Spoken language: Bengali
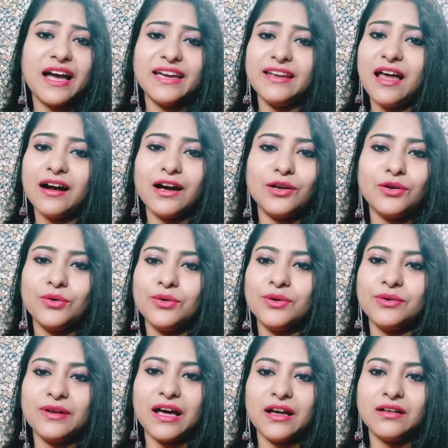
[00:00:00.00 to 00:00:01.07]
গায়ে লাগানো
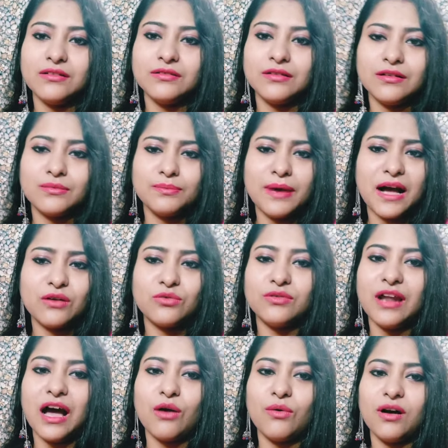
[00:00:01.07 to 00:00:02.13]
হলো না ফাগুন
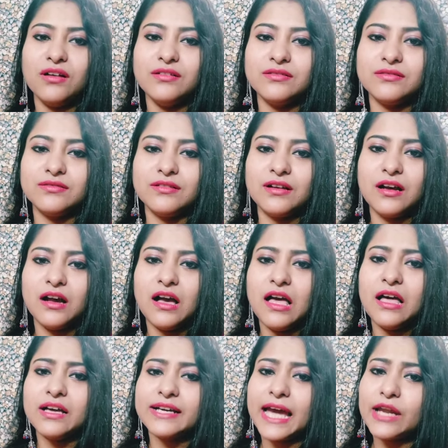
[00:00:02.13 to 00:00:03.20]
হাওয়া
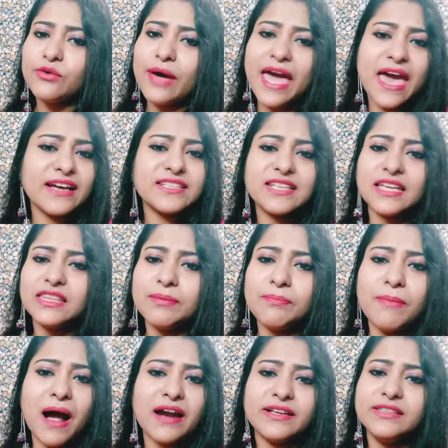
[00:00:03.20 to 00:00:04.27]
কেন একসাথে
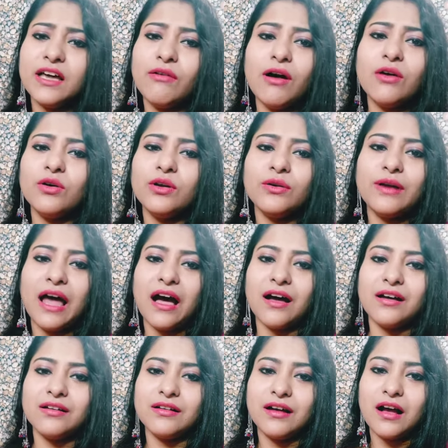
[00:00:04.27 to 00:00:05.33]
পাড়ি দেওয়া হলো না
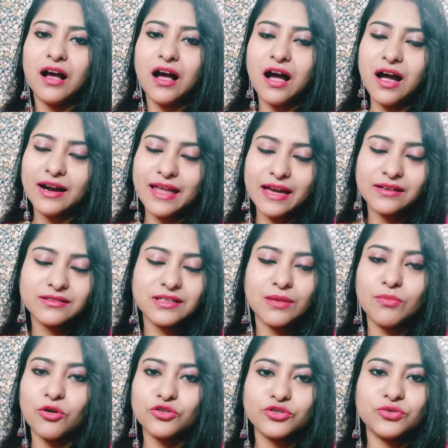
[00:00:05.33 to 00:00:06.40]
আর একটা
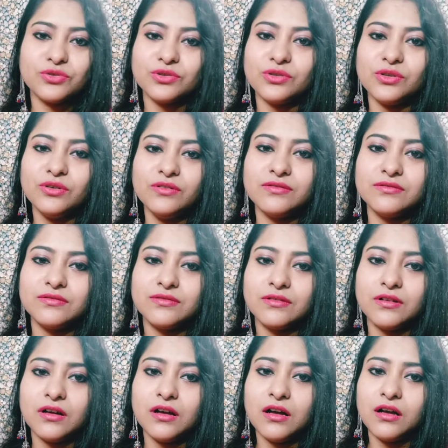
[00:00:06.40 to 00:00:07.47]
বসন্ত
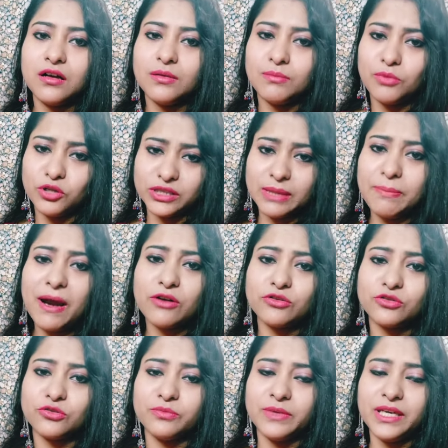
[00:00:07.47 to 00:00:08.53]
বলতে পারো
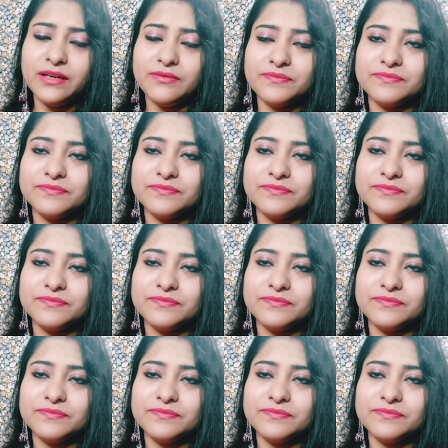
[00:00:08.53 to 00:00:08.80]
তুমি